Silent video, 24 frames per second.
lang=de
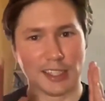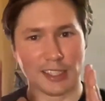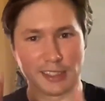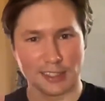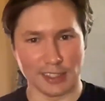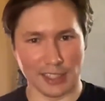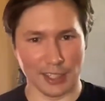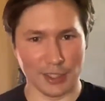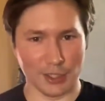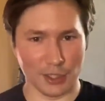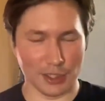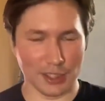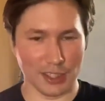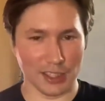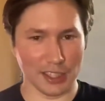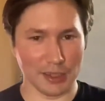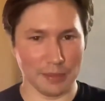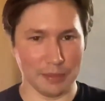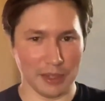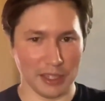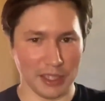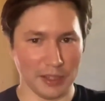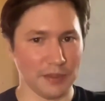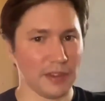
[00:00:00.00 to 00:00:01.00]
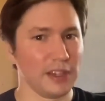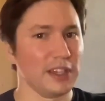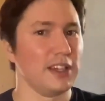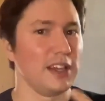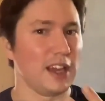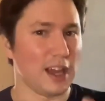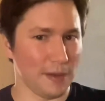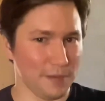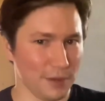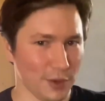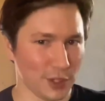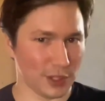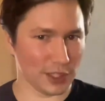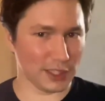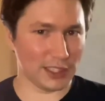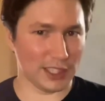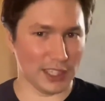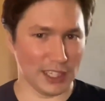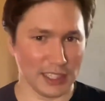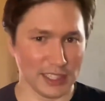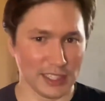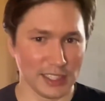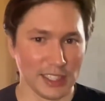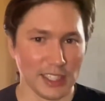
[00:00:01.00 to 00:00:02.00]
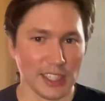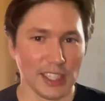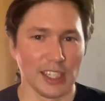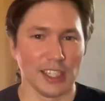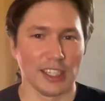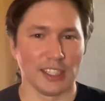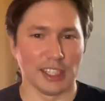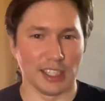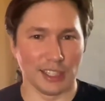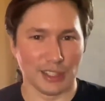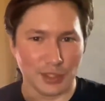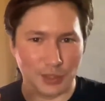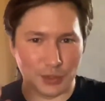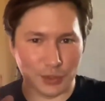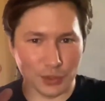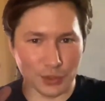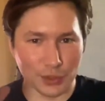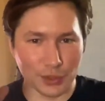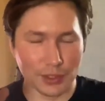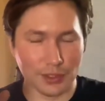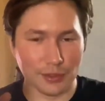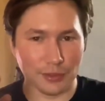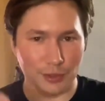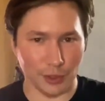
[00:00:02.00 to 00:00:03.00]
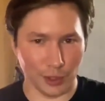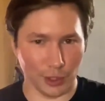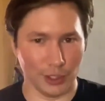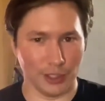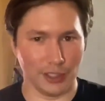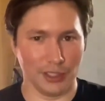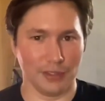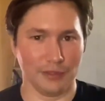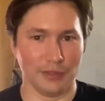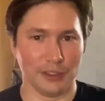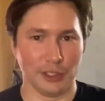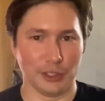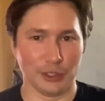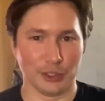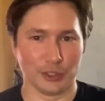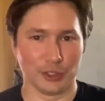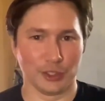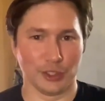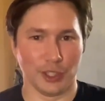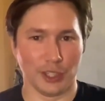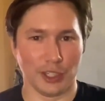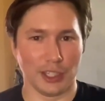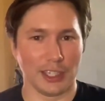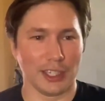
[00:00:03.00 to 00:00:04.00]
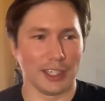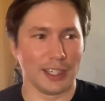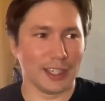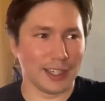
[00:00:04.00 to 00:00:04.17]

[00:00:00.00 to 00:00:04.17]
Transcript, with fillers: dann sollte er repariert werden, haben wir auch getan. Dazu folgen die Videos noch.